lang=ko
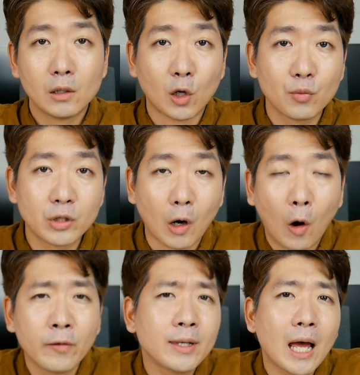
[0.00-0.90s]
여러분들
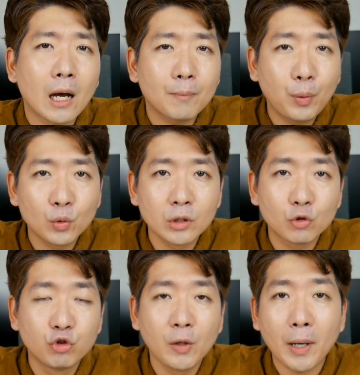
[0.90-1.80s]
언락폰을
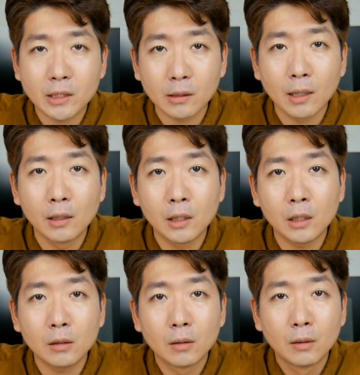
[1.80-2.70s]
구입하실
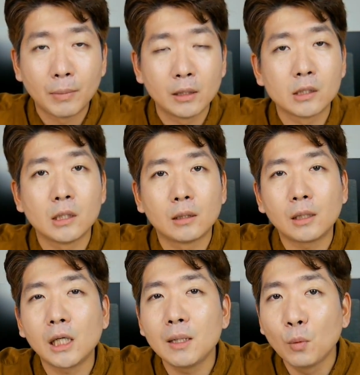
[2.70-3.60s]
때는 반드시
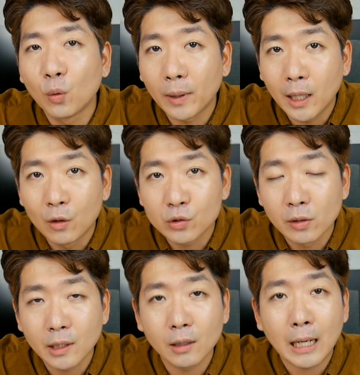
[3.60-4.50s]
T모바일로
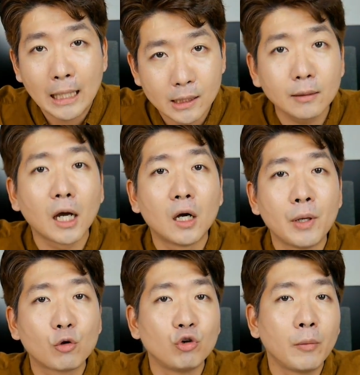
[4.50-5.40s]
선택을 하신
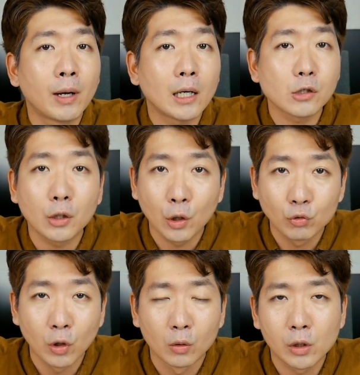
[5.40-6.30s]
다음에 구입을 하셔야 되고요.